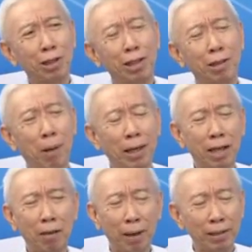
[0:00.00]
ดีๆภาย
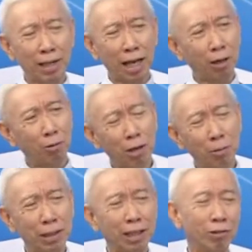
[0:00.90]
ใต้แบงก์ชาติ เราเข้า
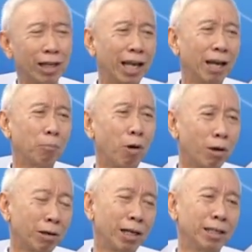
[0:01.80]
ไปเกี่ยวยังไงฮะเพราะ
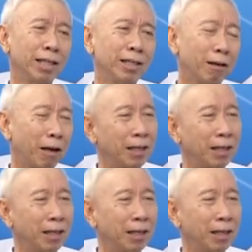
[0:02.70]
อะไรคิดอะไร